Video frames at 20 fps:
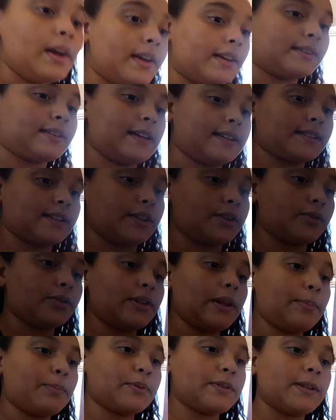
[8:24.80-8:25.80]
que tá escrito
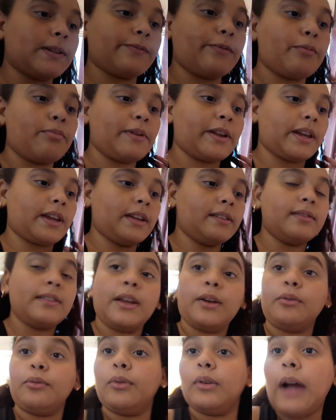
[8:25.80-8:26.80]
tudo é possível para quem
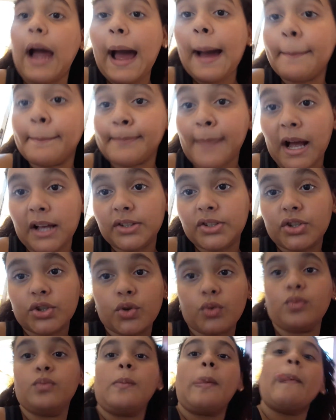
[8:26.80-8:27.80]
tem um lugar
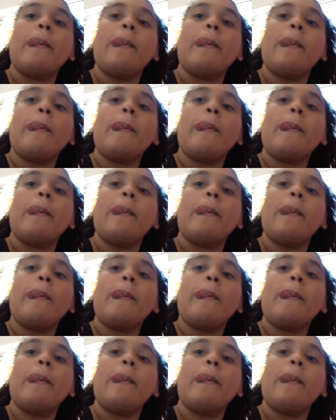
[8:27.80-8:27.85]
mágico.